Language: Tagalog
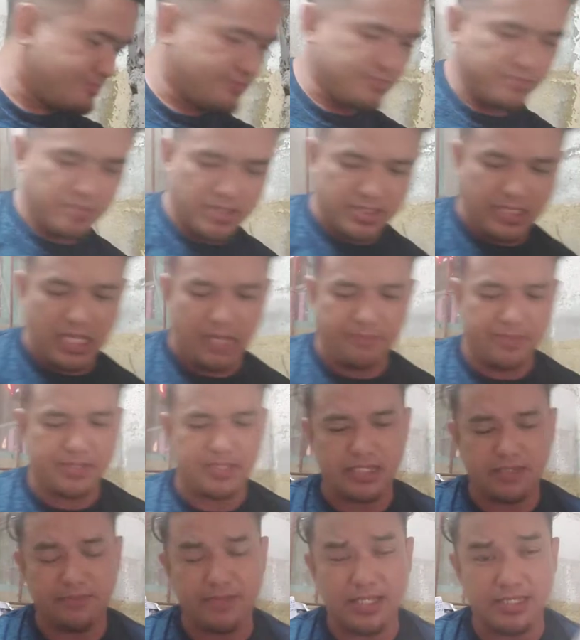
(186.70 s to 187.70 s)
Pag nakabit
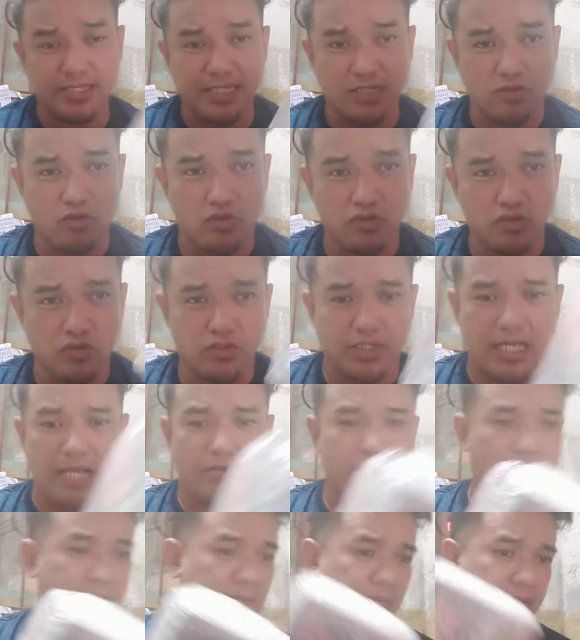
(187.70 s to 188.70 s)
na ni Master Coco to,
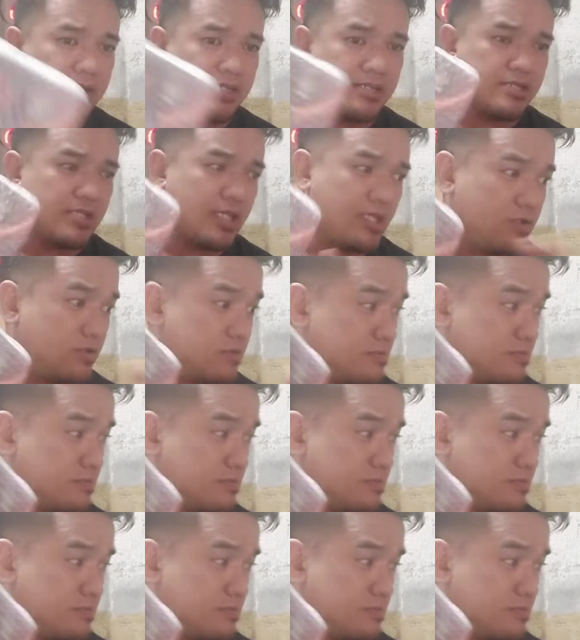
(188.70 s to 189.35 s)
tsaka ako napapakita sa inyo.